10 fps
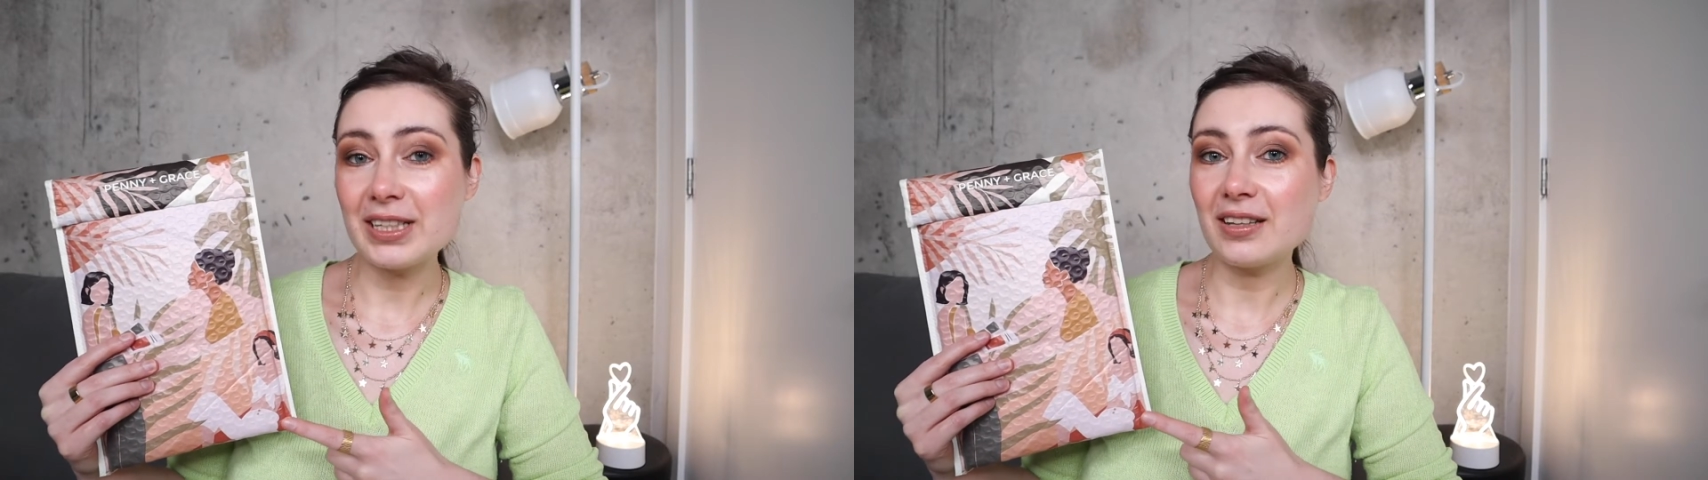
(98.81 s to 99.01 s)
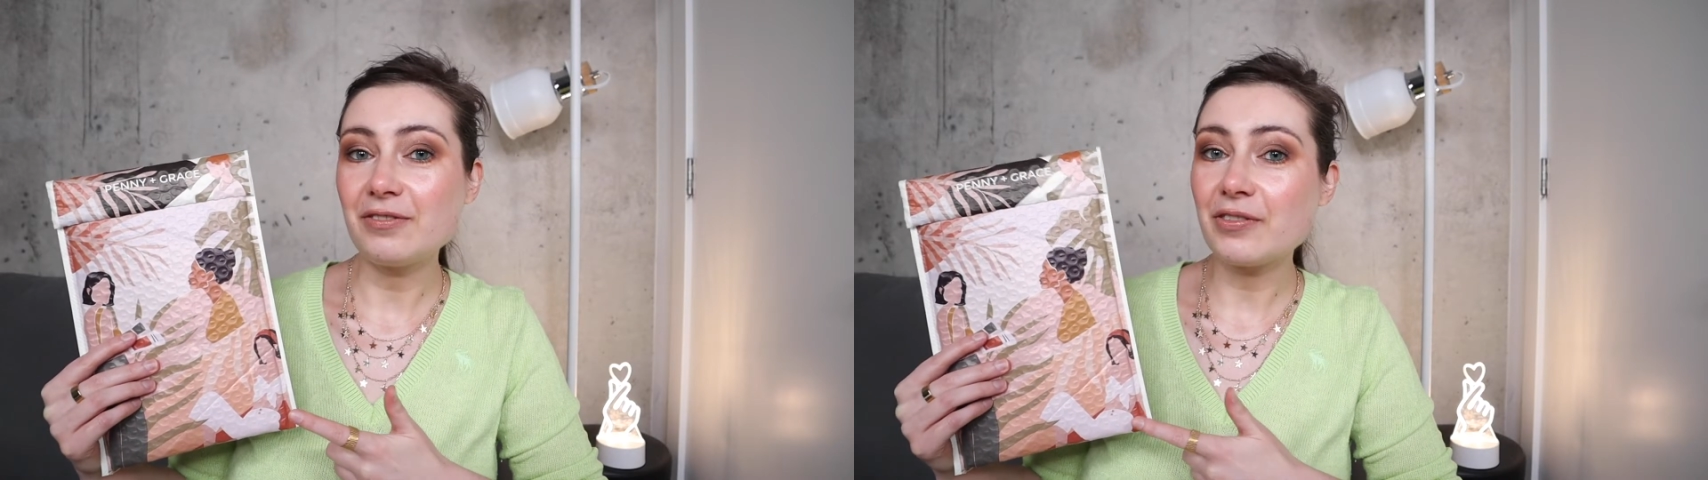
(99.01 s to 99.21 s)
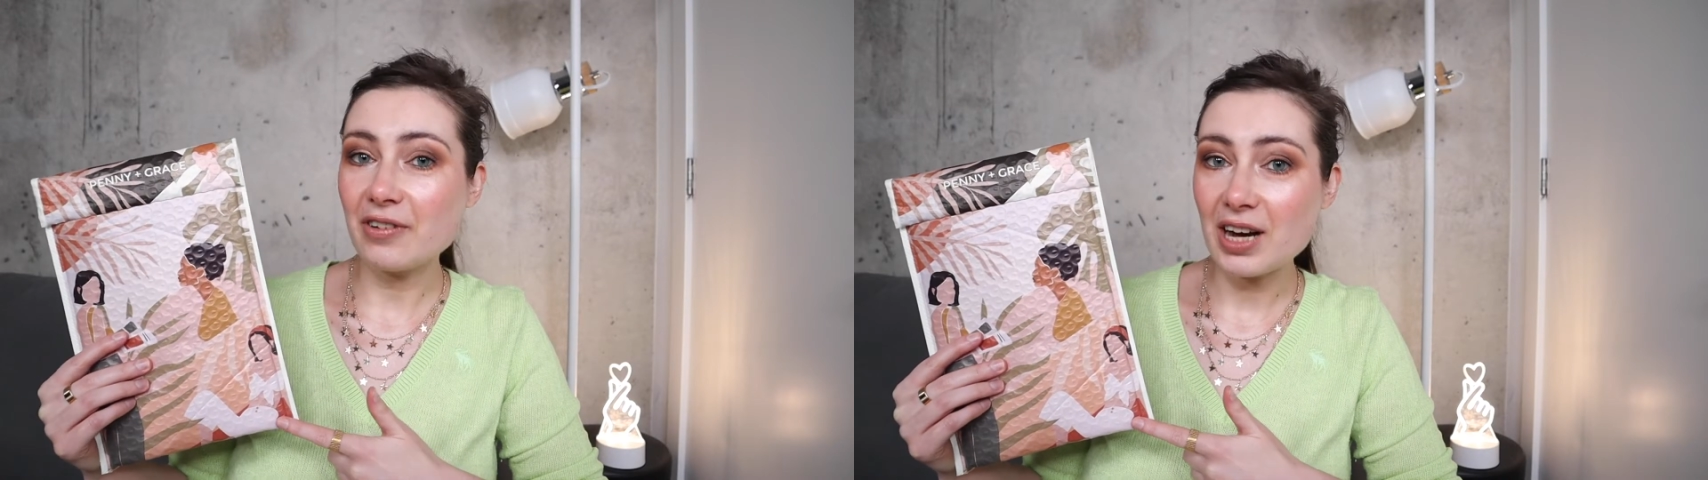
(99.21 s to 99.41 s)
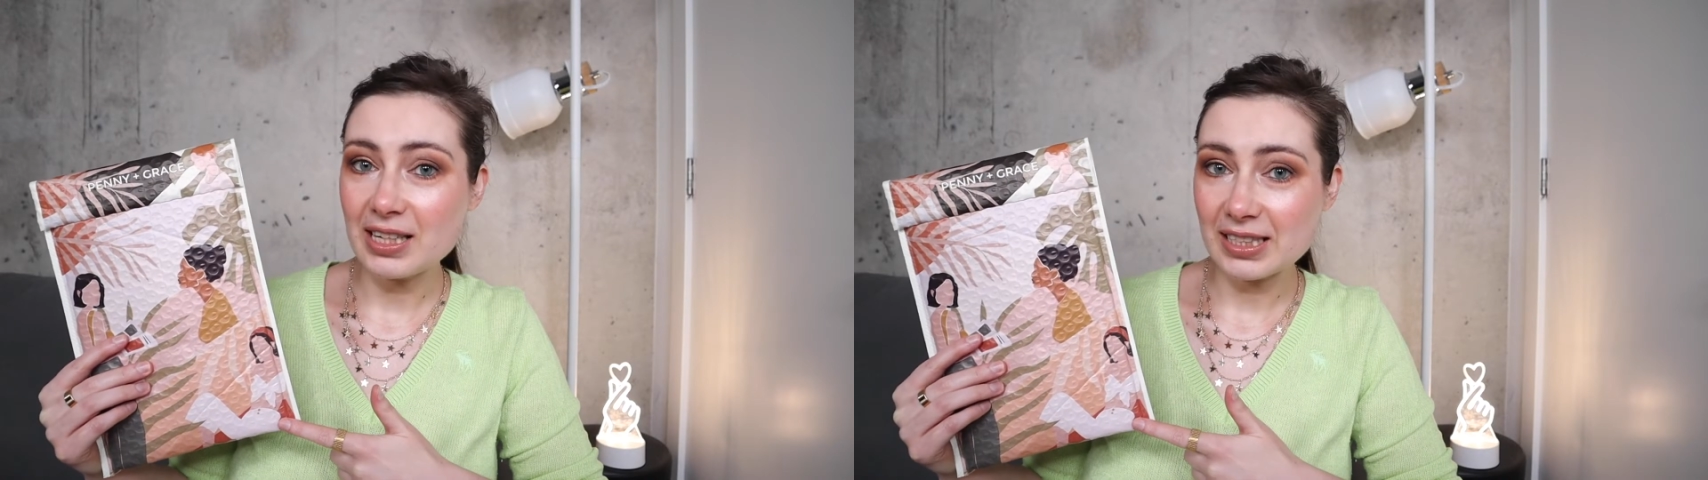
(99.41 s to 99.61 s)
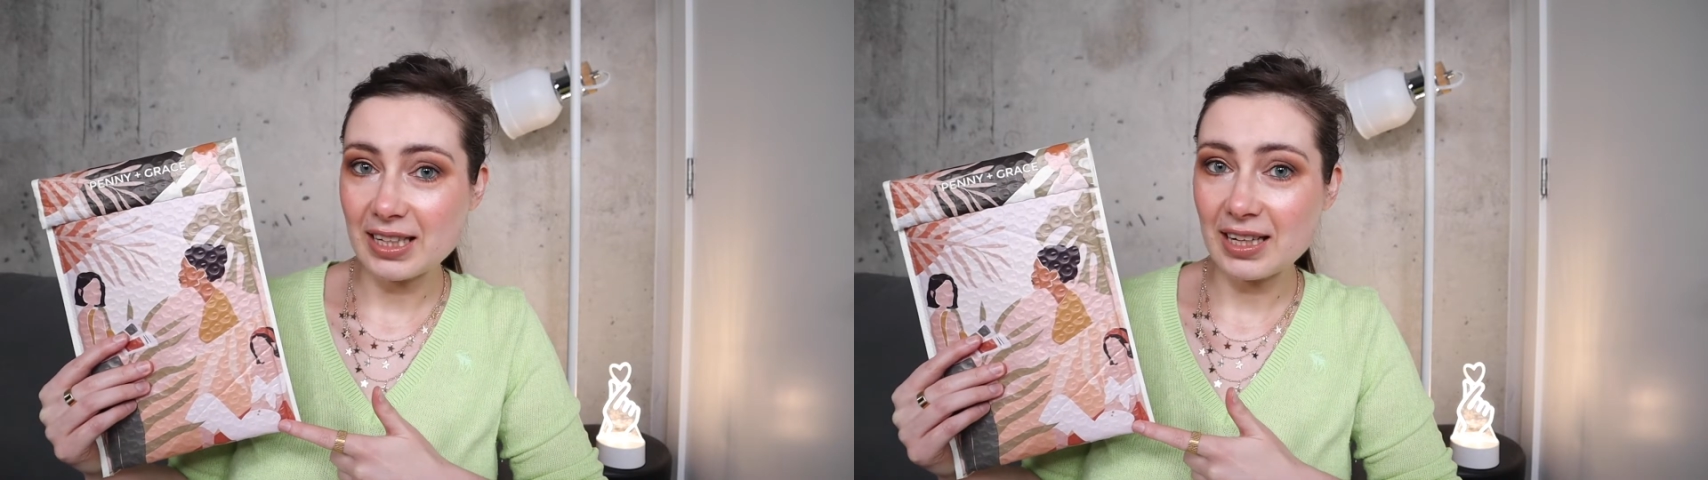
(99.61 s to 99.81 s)
Это
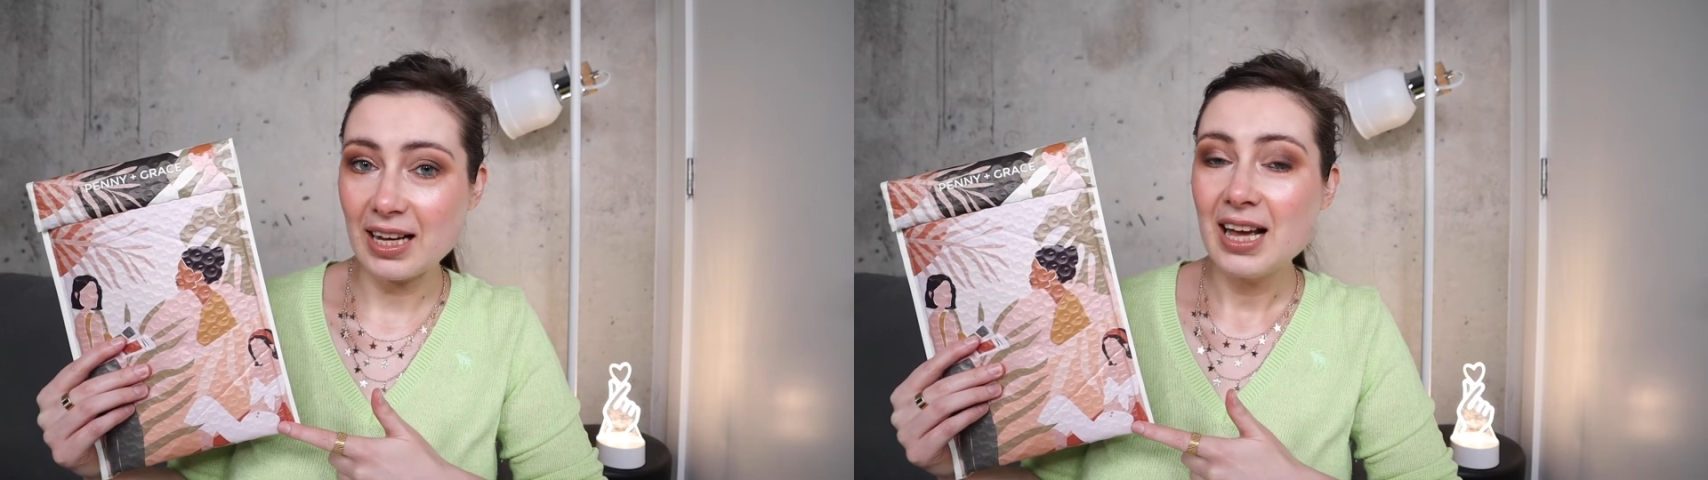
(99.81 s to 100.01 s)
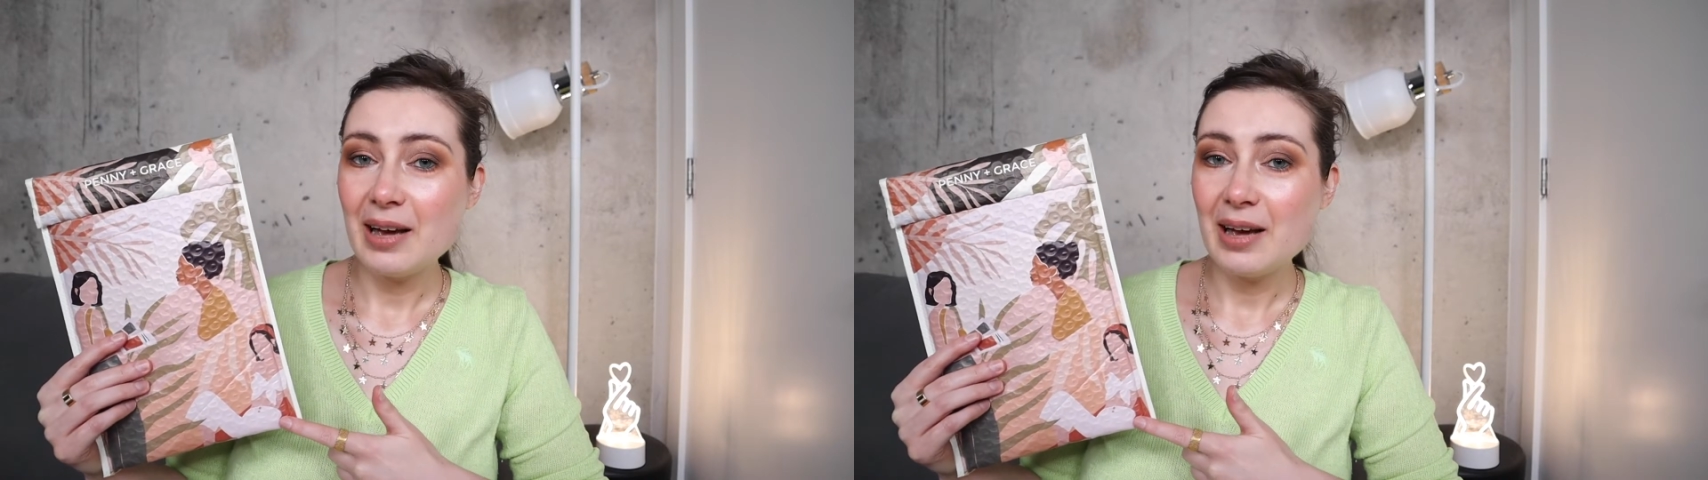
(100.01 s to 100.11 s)
февральская